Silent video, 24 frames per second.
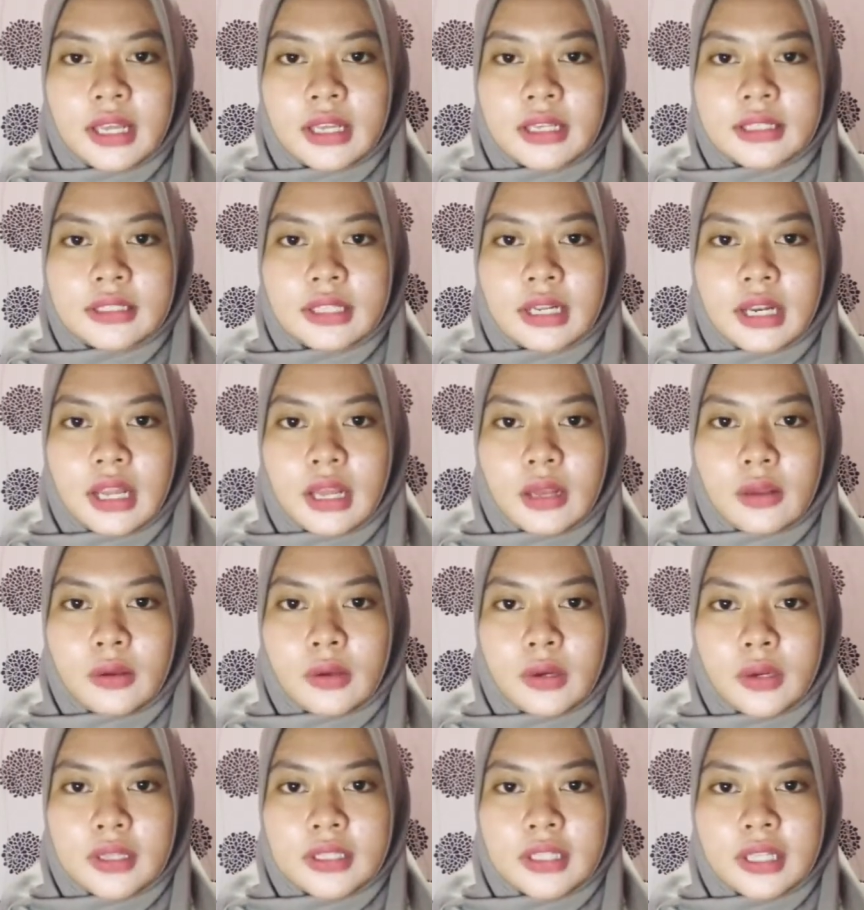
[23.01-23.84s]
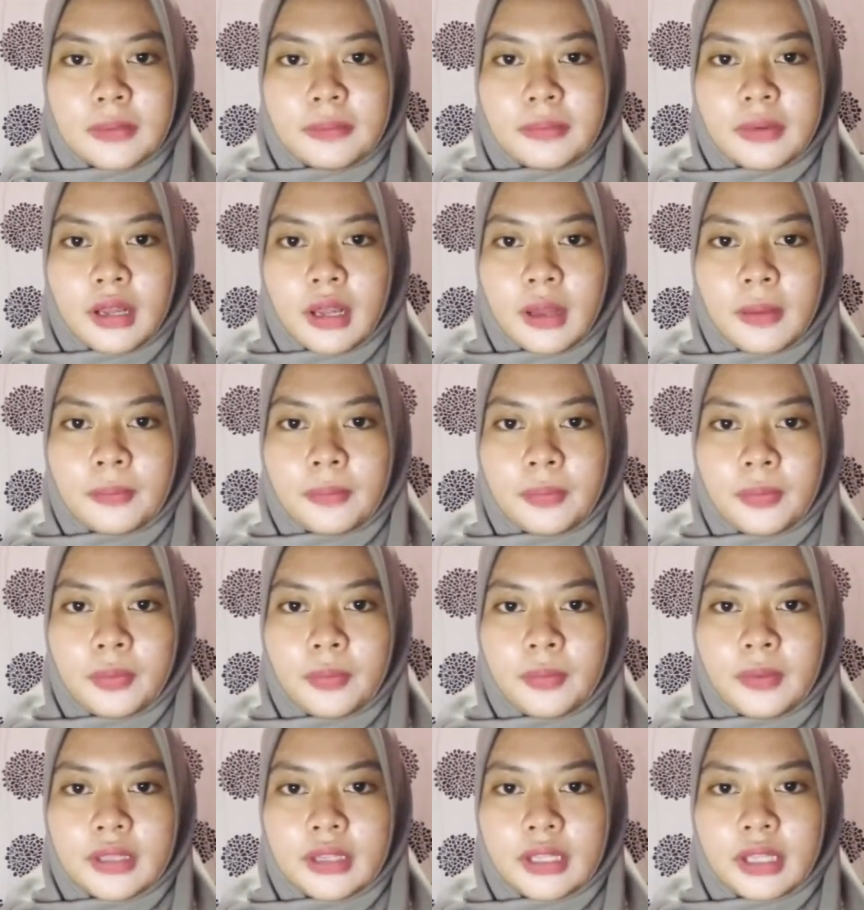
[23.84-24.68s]
selaku dosen
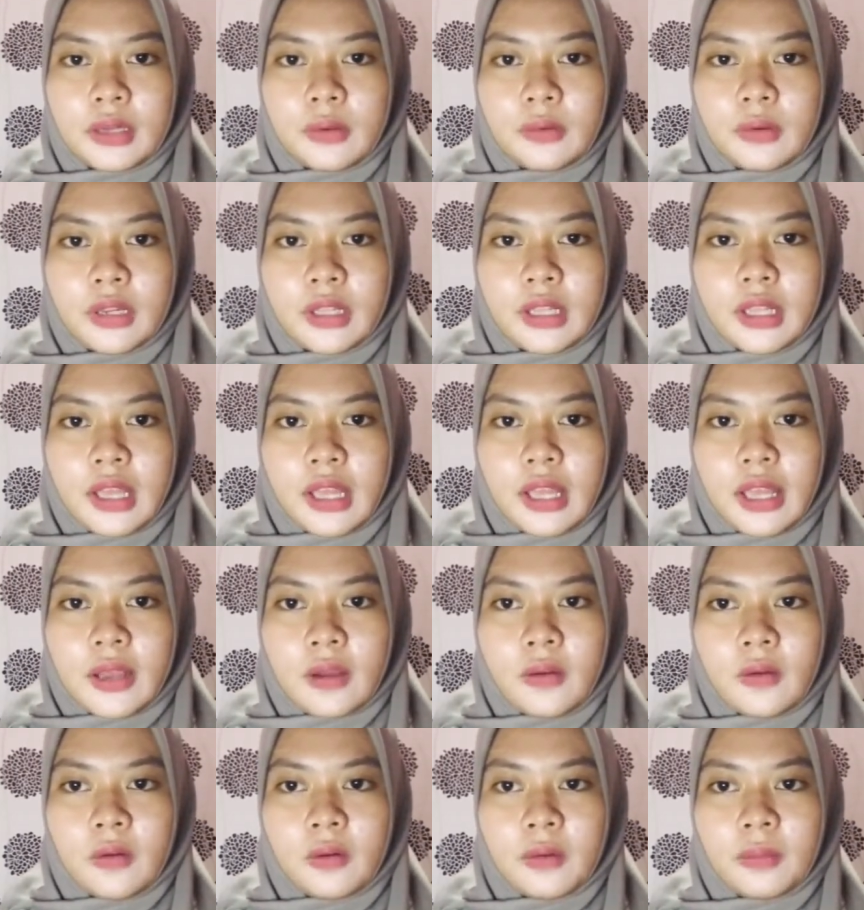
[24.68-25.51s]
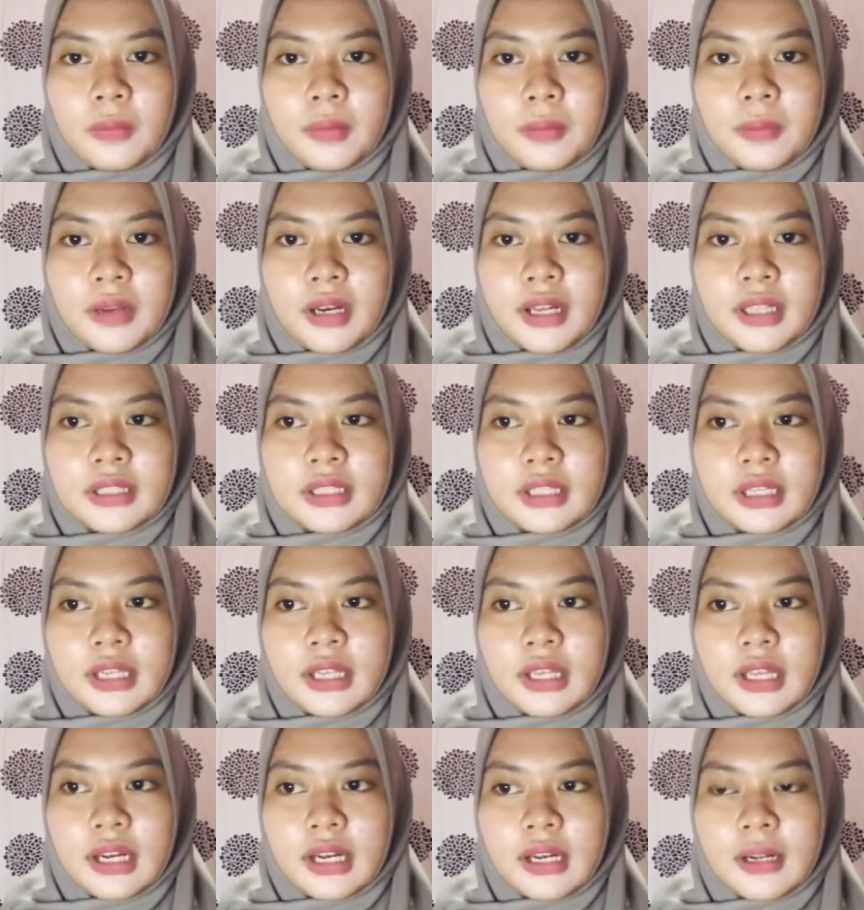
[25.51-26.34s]
pengampu mata kuliah ekonomi
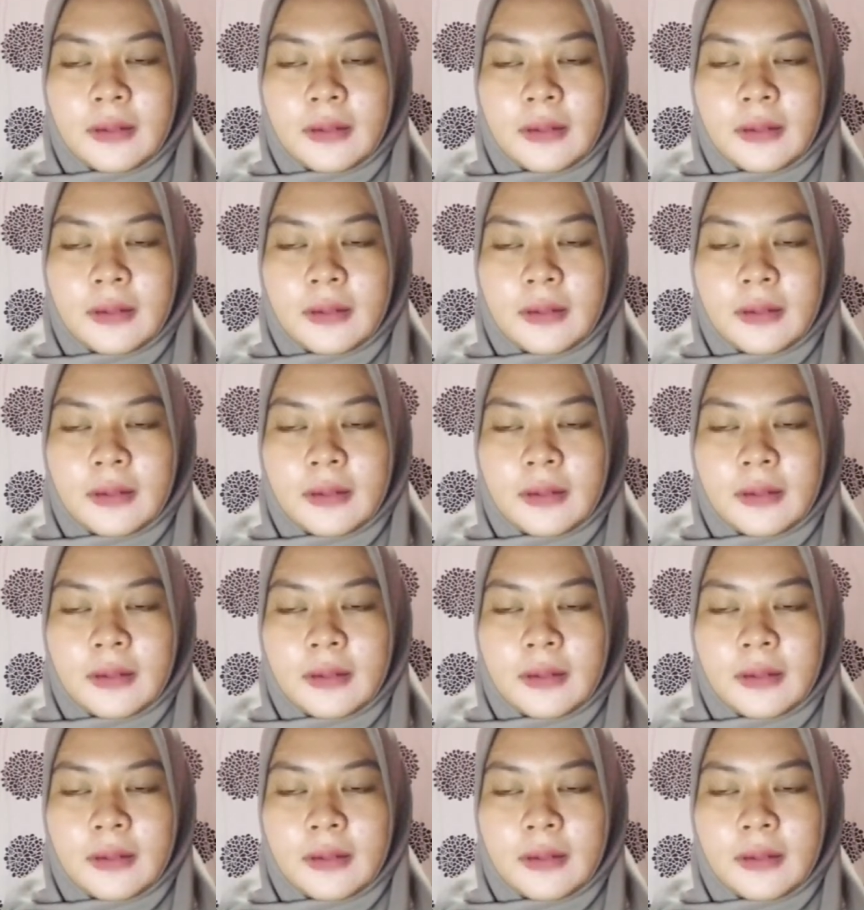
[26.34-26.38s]
manajerial.